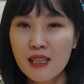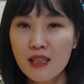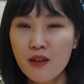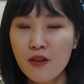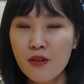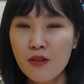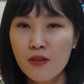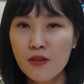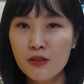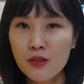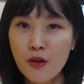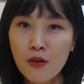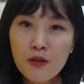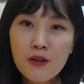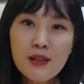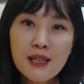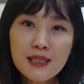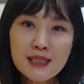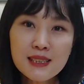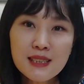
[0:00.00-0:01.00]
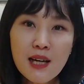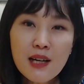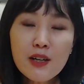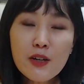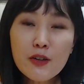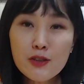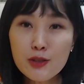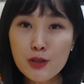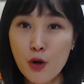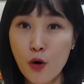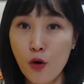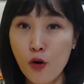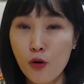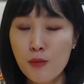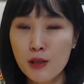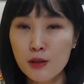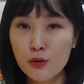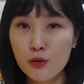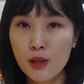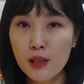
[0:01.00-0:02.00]
어, 여러 가지 사건을
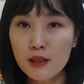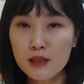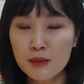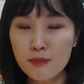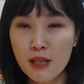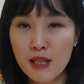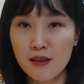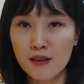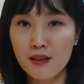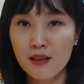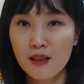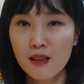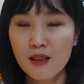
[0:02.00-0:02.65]
경험하기도 하지만